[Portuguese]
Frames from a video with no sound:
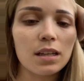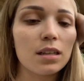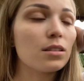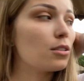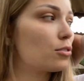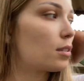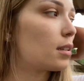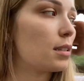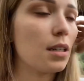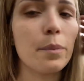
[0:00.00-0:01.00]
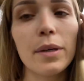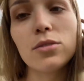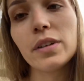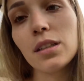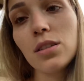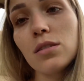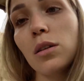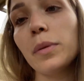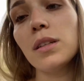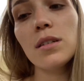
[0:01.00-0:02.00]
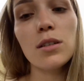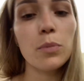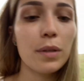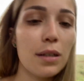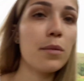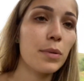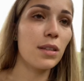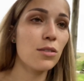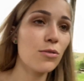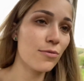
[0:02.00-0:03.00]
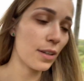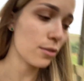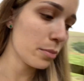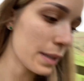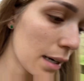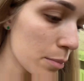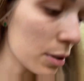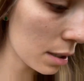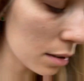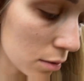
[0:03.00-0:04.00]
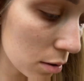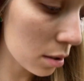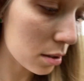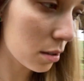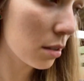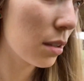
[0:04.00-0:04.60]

Deixa eu tentar chegar perto de Valentim só pra dar tchau pra ele, porque tá chovendo brabo aqui agora.